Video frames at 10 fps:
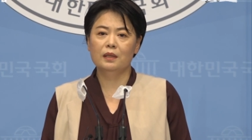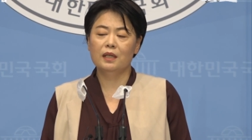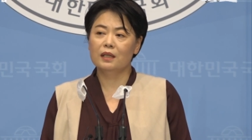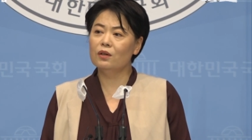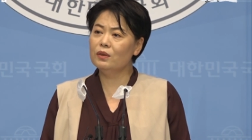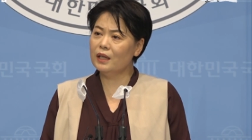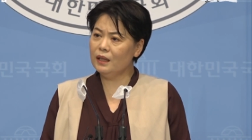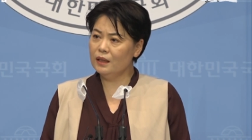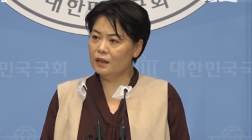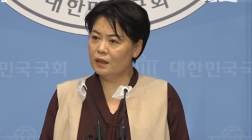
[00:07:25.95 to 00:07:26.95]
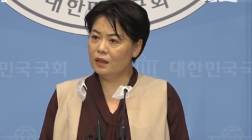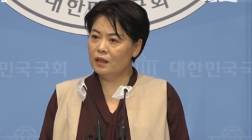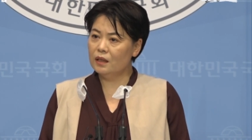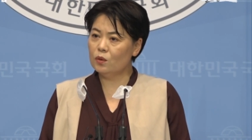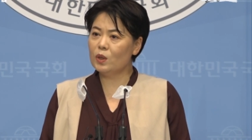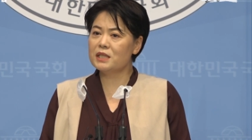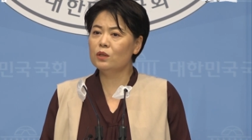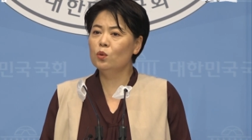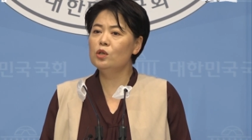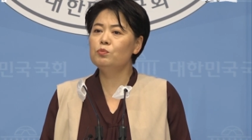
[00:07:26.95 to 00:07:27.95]
그런데 똑같이
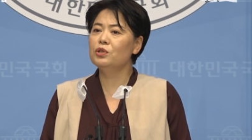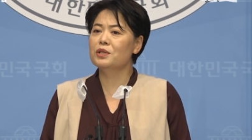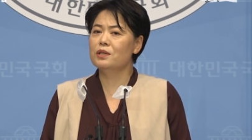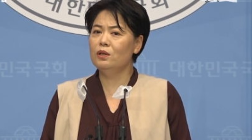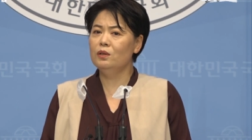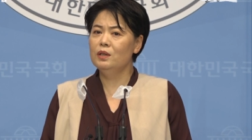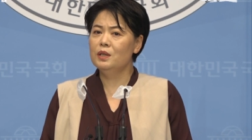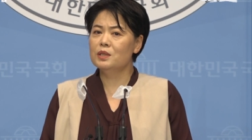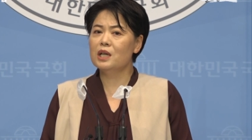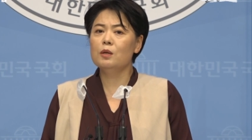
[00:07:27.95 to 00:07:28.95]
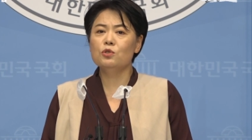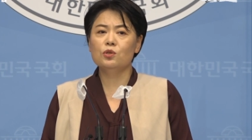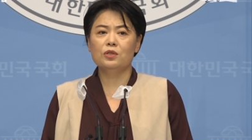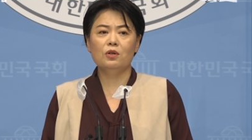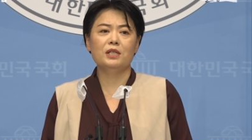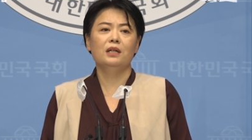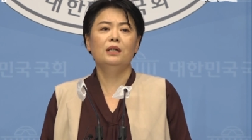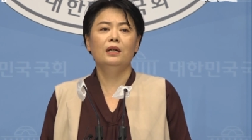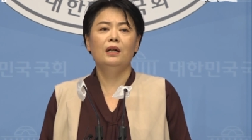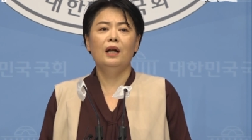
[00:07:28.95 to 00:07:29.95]
돈을 뿌려서 세금주도
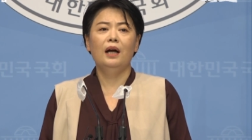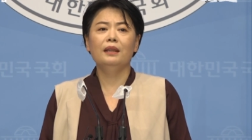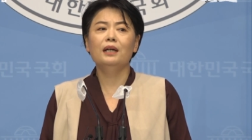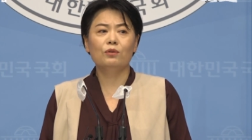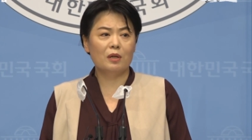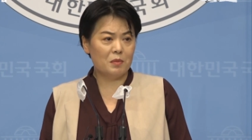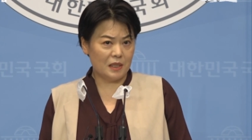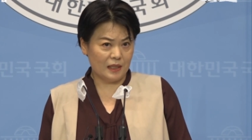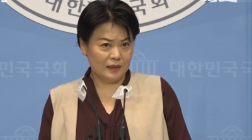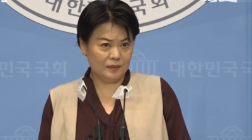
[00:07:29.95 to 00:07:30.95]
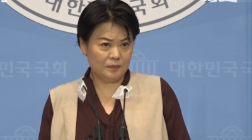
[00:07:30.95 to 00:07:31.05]
성장을 한다고 합니다.